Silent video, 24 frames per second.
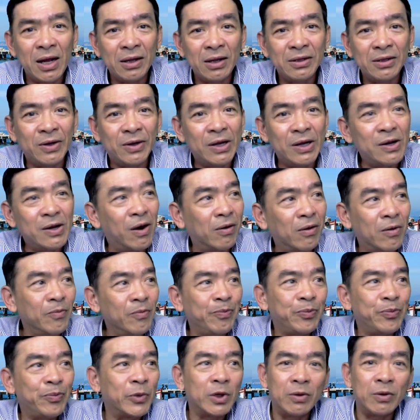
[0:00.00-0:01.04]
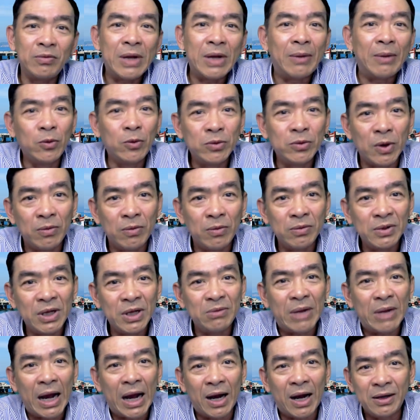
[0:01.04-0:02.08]
nhiều khi họ cũng cũng làm lung tung nhưng
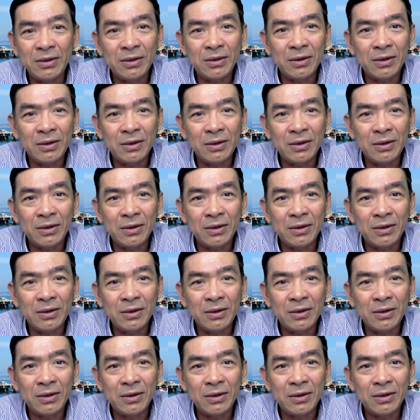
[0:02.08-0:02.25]
mà ở